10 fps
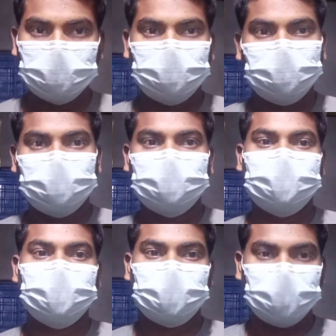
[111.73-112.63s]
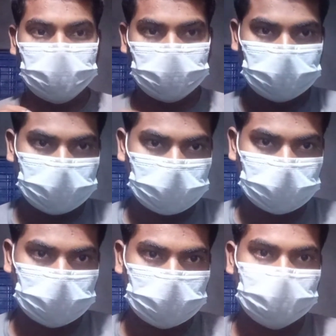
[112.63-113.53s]
এছাড়াও অনেক
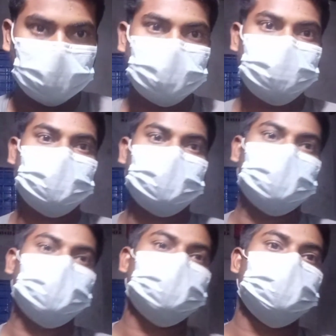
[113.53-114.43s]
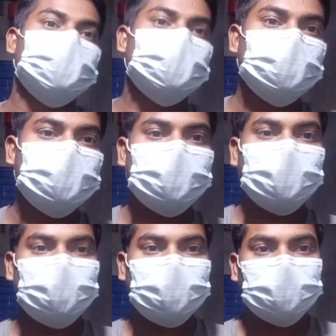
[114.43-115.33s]
সময় ধরে যৌনমিলন করা
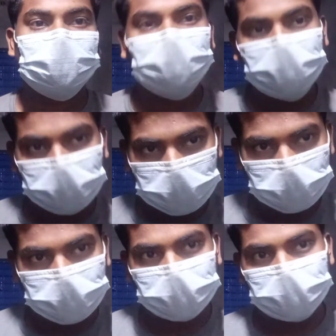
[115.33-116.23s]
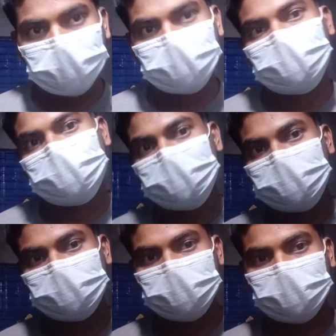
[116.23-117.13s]
যাবে আরও নানা উপকার
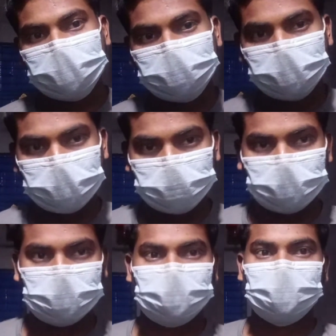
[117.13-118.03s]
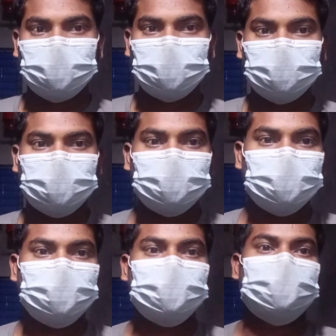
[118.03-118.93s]
করবে যা ভিডিওতে বলে
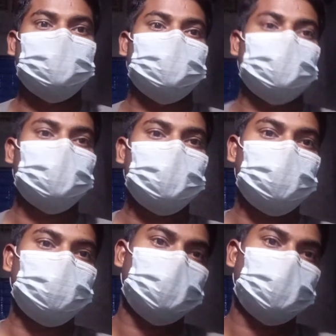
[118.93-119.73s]
শেষ করা যাবে না